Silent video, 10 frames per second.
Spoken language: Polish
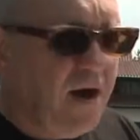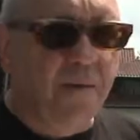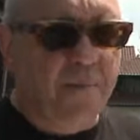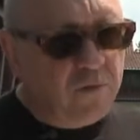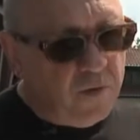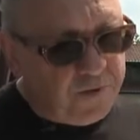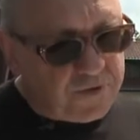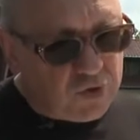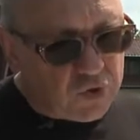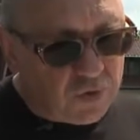a ma
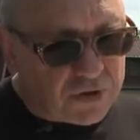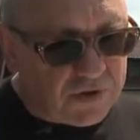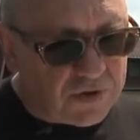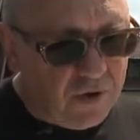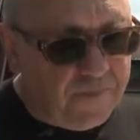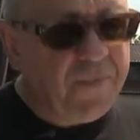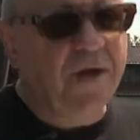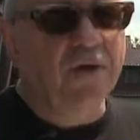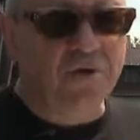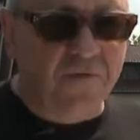kłopoty z cukrzycą,
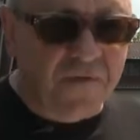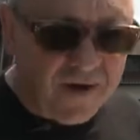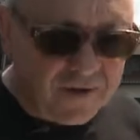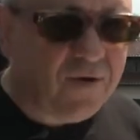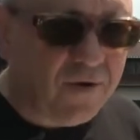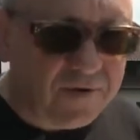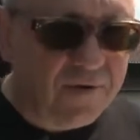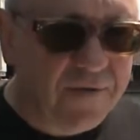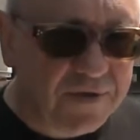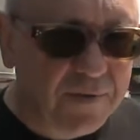to warto o
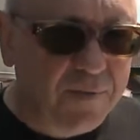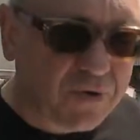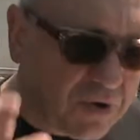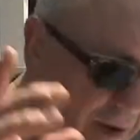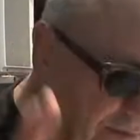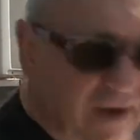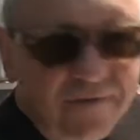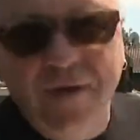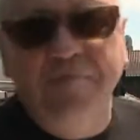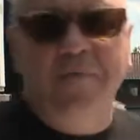tym wiedzieć, bo to
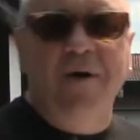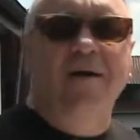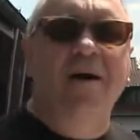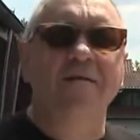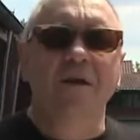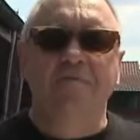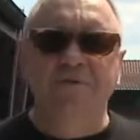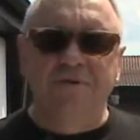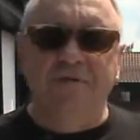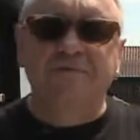naprawdę pomaga
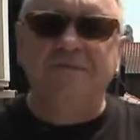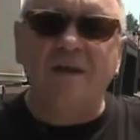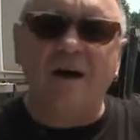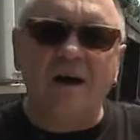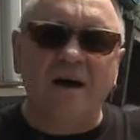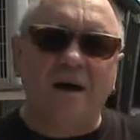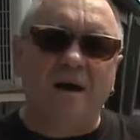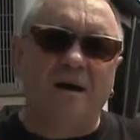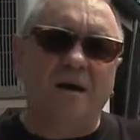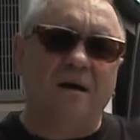później w
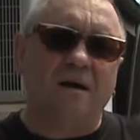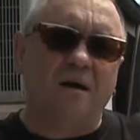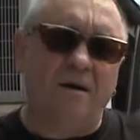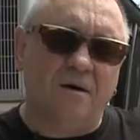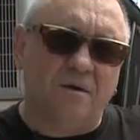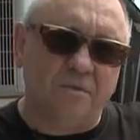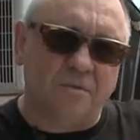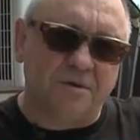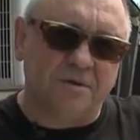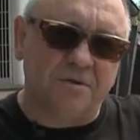całym
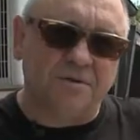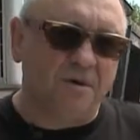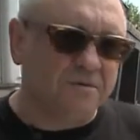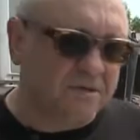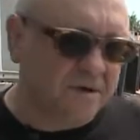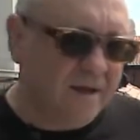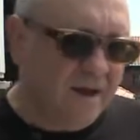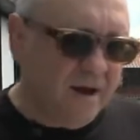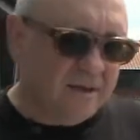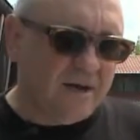okresie ciąży,
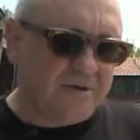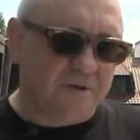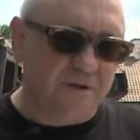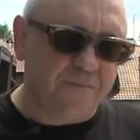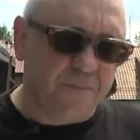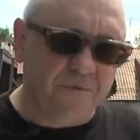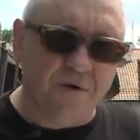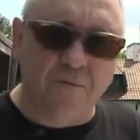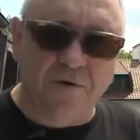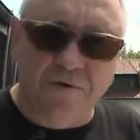a także w
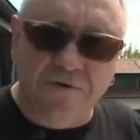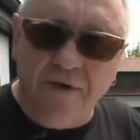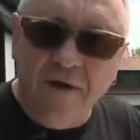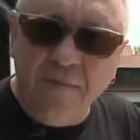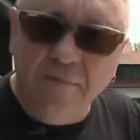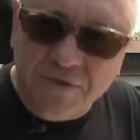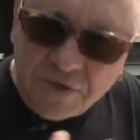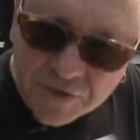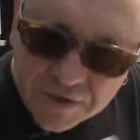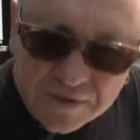tym okresie
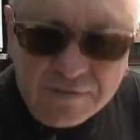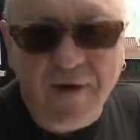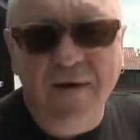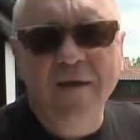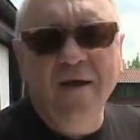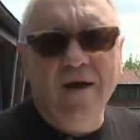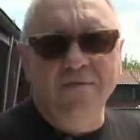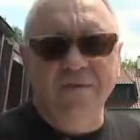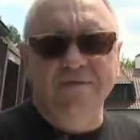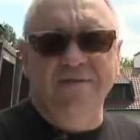macierzyństwa, a
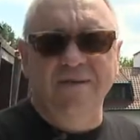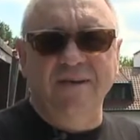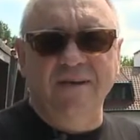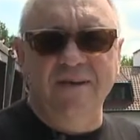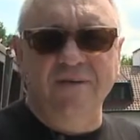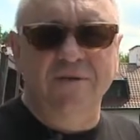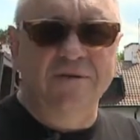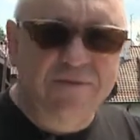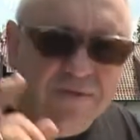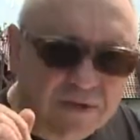więc e, to
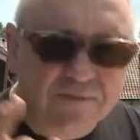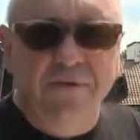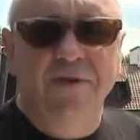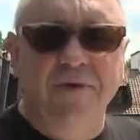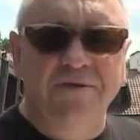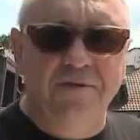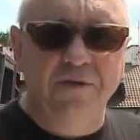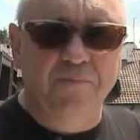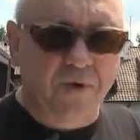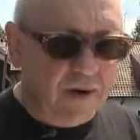jest niezwykle ważny
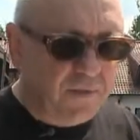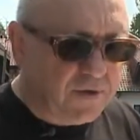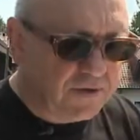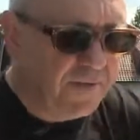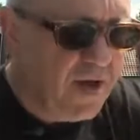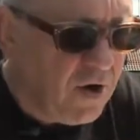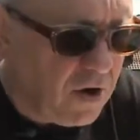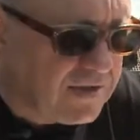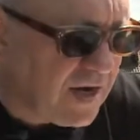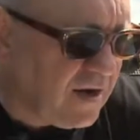program. Moi drodzy,
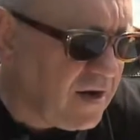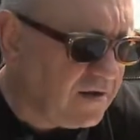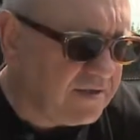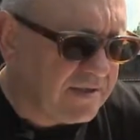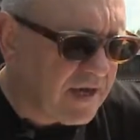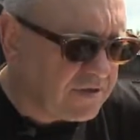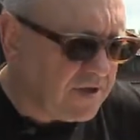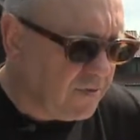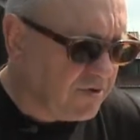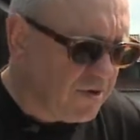od za,
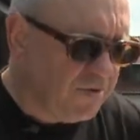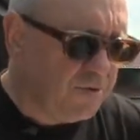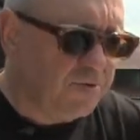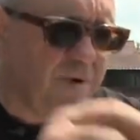zaczynam od tego, że już